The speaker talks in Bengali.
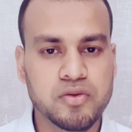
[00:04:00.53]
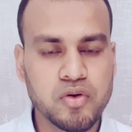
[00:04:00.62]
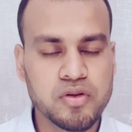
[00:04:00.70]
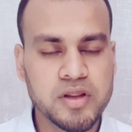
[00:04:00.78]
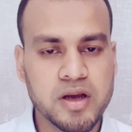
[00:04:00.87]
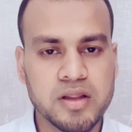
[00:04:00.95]

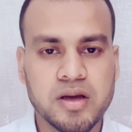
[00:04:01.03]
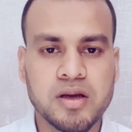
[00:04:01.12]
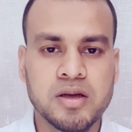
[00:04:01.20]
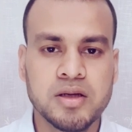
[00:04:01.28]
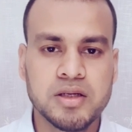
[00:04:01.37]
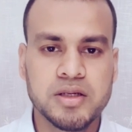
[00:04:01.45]
কিভাবে
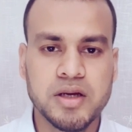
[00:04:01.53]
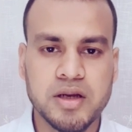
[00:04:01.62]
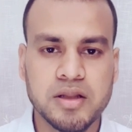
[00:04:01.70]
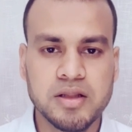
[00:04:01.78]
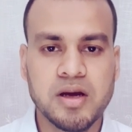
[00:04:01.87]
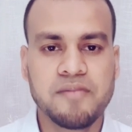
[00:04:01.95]
দেওয়া হবে
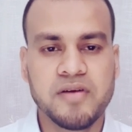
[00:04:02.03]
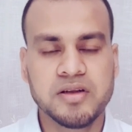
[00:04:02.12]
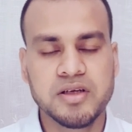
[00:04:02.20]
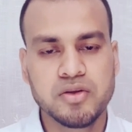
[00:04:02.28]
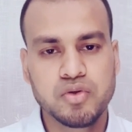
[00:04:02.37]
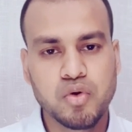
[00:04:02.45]

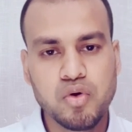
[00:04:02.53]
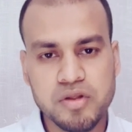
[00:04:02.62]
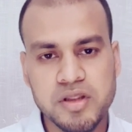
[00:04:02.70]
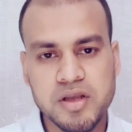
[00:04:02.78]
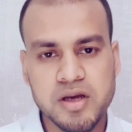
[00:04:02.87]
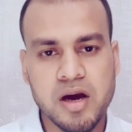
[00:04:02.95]
যখন
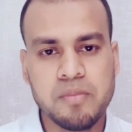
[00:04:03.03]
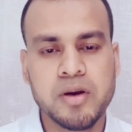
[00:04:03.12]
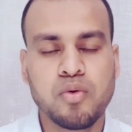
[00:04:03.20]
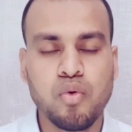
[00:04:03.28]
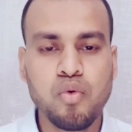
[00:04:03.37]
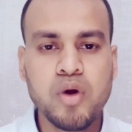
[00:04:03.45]
আপনার
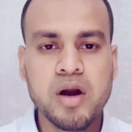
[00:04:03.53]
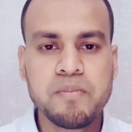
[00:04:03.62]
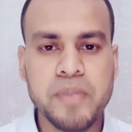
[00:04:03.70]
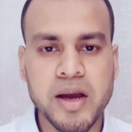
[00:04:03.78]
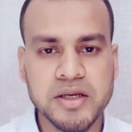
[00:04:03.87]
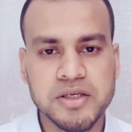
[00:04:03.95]
আবেদনটা শুরু
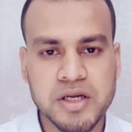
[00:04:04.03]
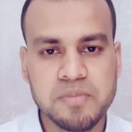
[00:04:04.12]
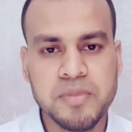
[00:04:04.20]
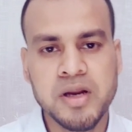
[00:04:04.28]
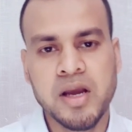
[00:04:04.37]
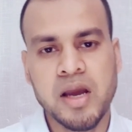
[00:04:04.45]
হবে
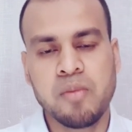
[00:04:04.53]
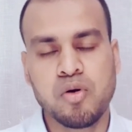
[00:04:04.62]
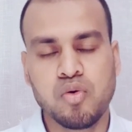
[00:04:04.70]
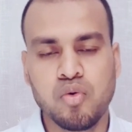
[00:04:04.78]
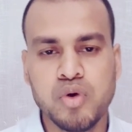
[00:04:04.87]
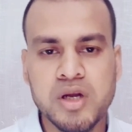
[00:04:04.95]
তখন
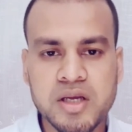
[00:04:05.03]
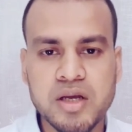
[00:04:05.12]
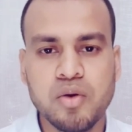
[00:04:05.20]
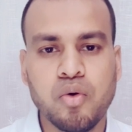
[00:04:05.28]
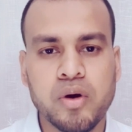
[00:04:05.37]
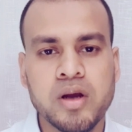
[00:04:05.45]
অবশ্যই আপনারা
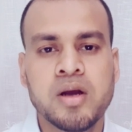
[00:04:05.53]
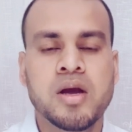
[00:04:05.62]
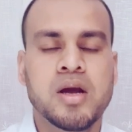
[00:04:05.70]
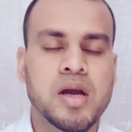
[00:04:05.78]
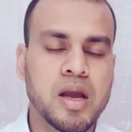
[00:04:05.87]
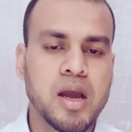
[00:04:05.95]
ইনফরমেটিভ
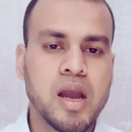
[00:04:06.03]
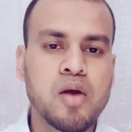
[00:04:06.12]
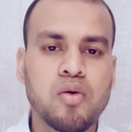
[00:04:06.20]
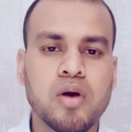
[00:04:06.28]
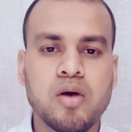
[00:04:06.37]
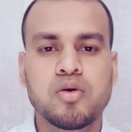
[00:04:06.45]
ইউটিউব
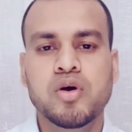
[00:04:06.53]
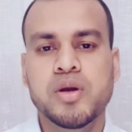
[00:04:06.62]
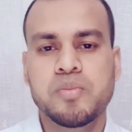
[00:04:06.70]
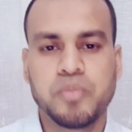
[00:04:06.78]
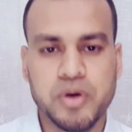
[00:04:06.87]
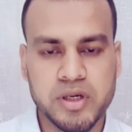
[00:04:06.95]
চ্যানেলের
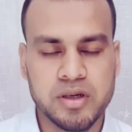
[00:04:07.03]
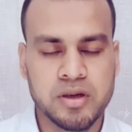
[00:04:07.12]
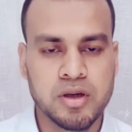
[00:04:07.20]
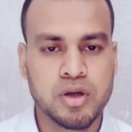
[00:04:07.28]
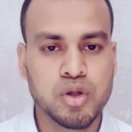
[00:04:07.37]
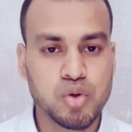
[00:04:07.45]
মাধ্যমে
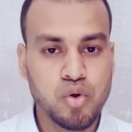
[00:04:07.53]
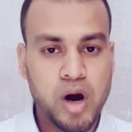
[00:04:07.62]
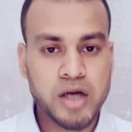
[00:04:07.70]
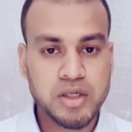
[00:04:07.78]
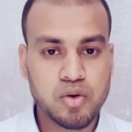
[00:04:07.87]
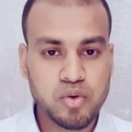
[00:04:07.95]
আপনারা
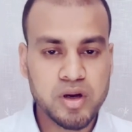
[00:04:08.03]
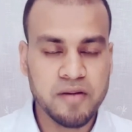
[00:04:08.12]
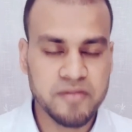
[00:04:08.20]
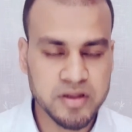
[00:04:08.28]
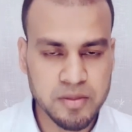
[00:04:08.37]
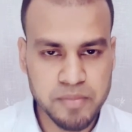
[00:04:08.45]
আপডেট
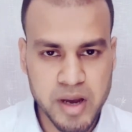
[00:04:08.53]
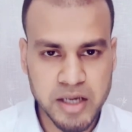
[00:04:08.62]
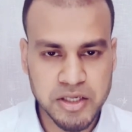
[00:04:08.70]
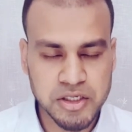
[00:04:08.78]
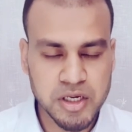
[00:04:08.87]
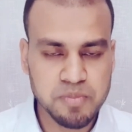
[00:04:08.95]
পাবেন
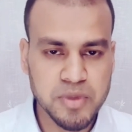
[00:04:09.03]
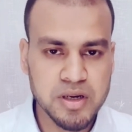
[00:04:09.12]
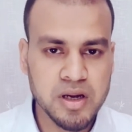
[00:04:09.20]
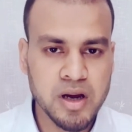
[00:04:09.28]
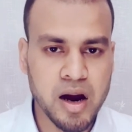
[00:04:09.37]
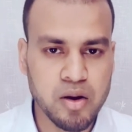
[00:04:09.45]
তো আশা
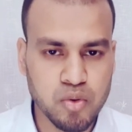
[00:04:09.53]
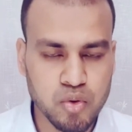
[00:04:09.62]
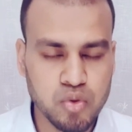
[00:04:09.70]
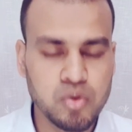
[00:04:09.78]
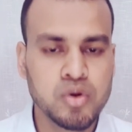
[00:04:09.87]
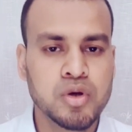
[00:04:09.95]
করি
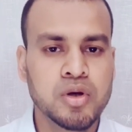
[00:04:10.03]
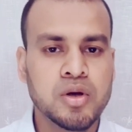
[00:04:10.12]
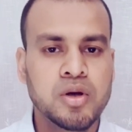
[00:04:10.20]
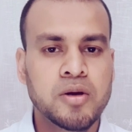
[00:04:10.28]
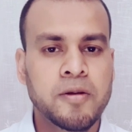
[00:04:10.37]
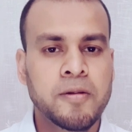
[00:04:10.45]
আপনারা পন্দ
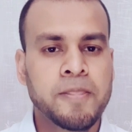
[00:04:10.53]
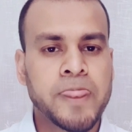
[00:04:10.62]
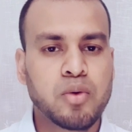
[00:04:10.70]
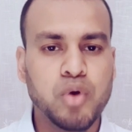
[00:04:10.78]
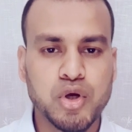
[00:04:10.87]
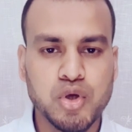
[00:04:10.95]
প্রেদত্ব
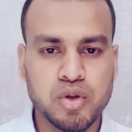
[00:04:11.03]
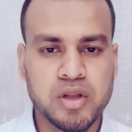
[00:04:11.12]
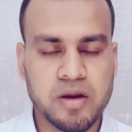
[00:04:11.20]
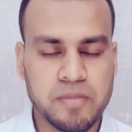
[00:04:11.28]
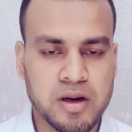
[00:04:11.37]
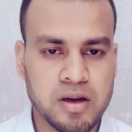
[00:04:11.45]
নিয়ে
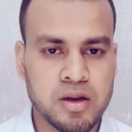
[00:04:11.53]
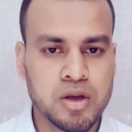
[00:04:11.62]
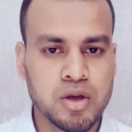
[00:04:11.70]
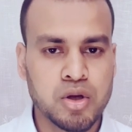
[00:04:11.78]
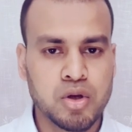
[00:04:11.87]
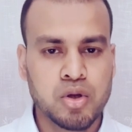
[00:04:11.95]
বুঝতে
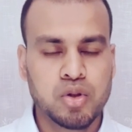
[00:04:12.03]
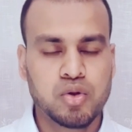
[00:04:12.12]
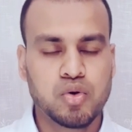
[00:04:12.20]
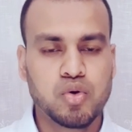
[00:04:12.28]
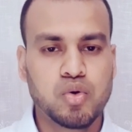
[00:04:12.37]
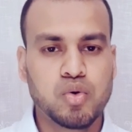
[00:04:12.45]
পারছেন যে
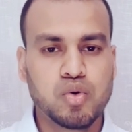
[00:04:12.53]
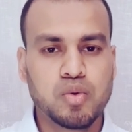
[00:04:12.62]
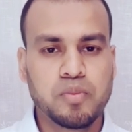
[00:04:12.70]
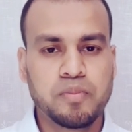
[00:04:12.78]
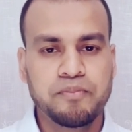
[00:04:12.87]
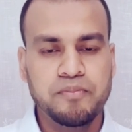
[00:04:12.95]
কিভাবে
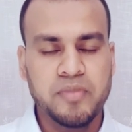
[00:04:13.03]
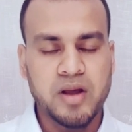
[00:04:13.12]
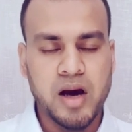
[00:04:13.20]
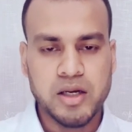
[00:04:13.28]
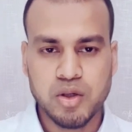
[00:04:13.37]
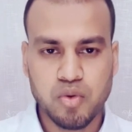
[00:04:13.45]
আসলে
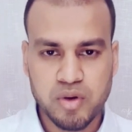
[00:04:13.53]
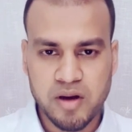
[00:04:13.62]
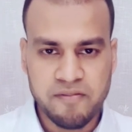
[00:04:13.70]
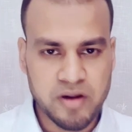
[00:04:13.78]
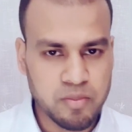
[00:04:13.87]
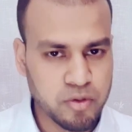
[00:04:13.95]

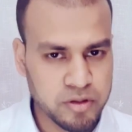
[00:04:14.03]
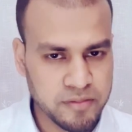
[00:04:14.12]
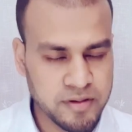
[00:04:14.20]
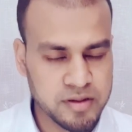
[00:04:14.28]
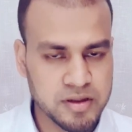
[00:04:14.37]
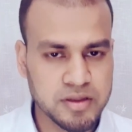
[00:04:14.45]
পার্সেন্টেজগুলো কিভাবে
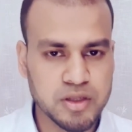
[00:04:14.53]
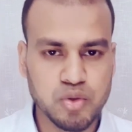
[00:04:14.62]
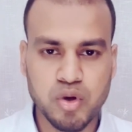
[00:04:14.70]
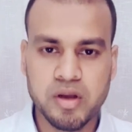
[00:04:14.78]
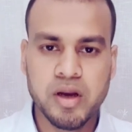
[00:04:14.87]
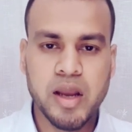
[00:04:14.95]
কাজ
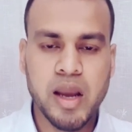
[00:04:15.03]
করে